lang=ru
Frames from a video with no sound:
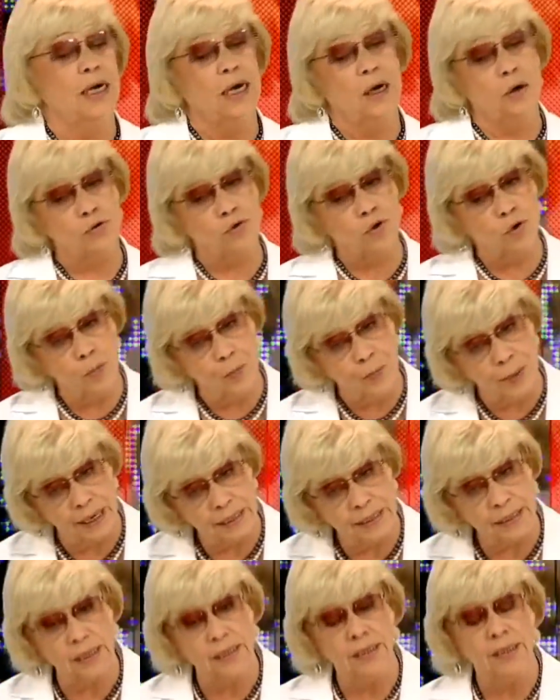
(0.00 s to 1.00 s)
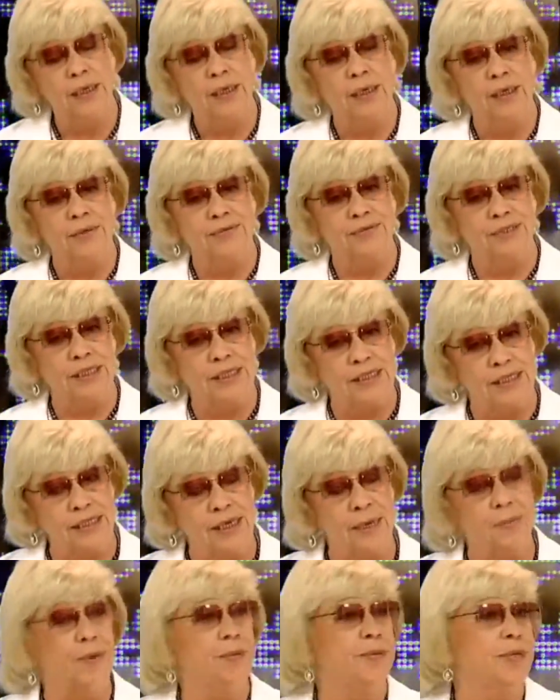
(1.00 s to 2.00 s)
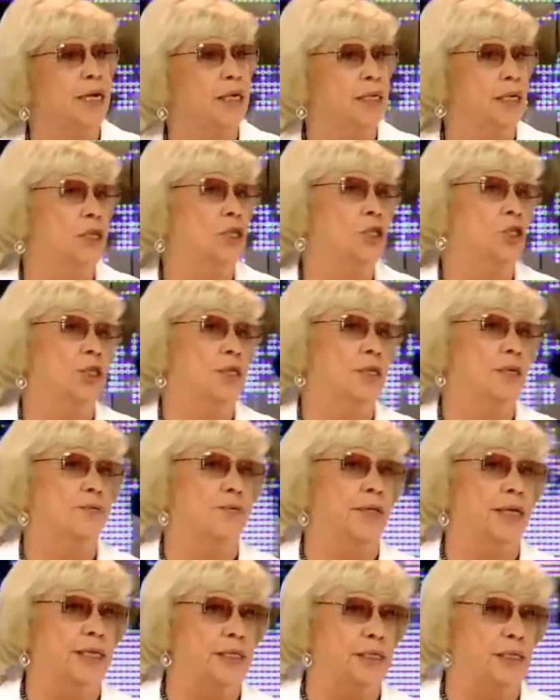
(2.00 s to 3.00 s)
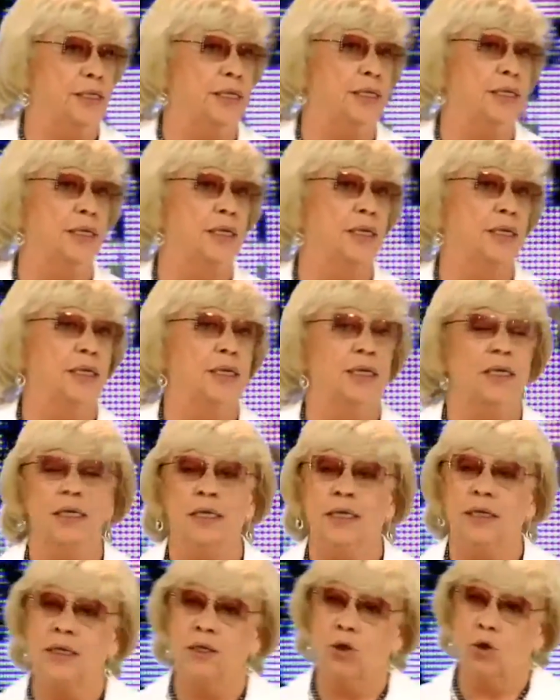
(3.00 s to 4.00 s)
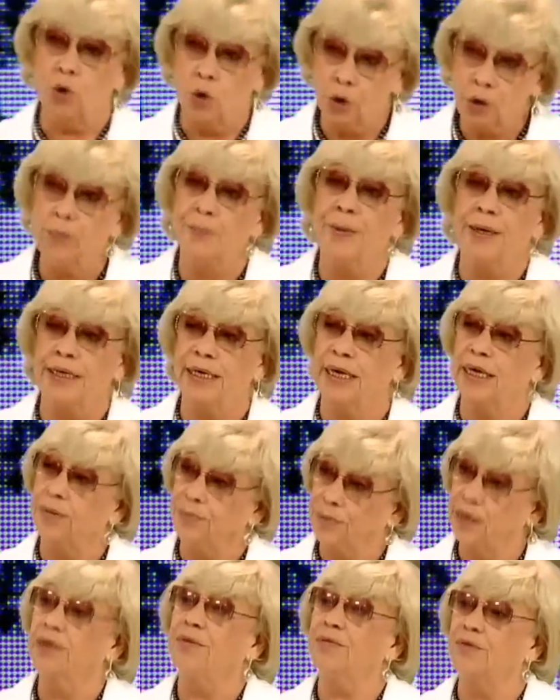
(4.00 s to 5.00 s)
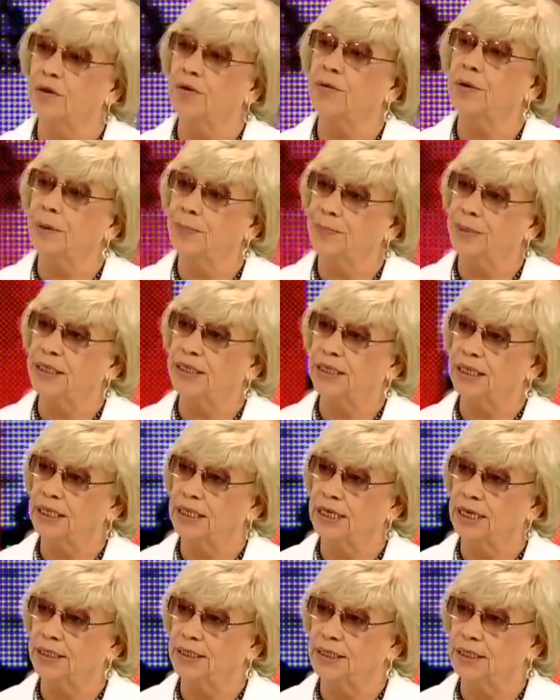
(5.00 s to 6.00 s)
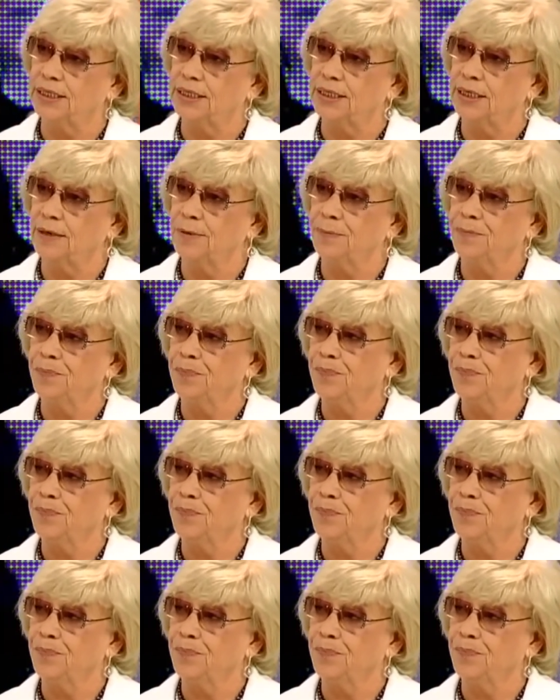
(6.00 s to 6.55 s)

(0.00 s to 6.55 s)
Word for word: а узурпатор в системе монархической власти тот, по крайней мере, в европейской традиции,